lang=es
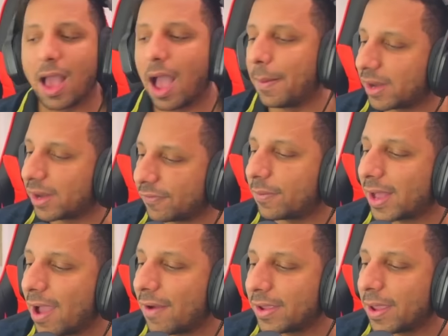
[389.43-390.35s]
A mí Rafa me
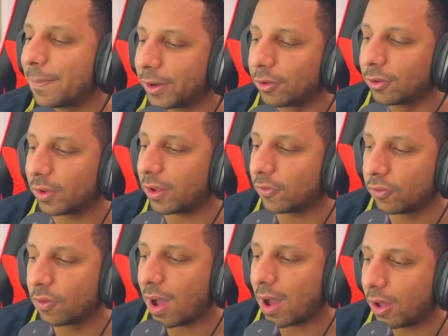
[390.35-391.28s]
cae bien, pero tú eres
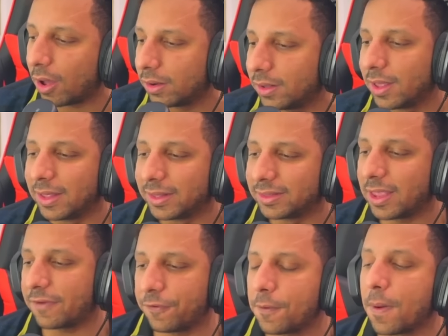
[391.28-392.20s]
jugador
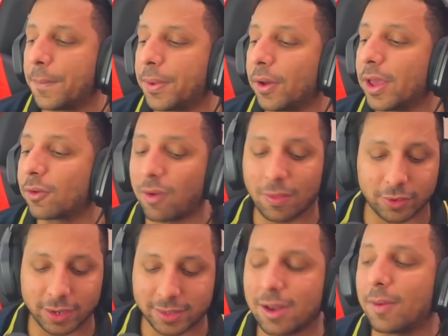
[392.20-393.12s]
de fútbol, bro. Y cuando
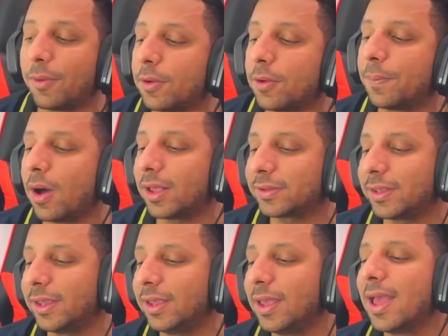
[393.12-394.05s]
Cristiano pone un post
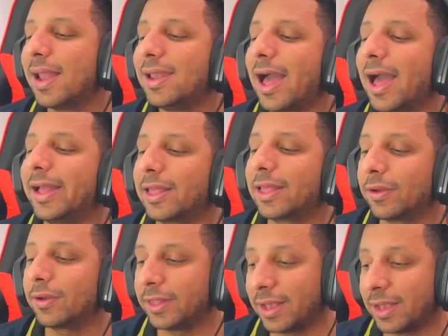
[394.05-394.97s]
así, la gente lo
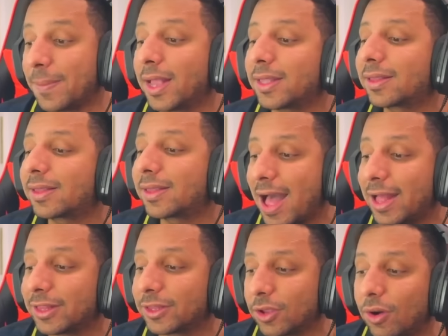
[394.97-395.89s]
critica. Mientras
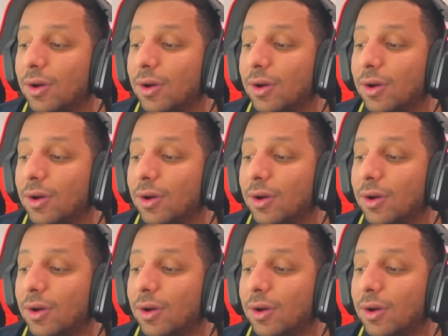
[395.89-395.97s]
tanto,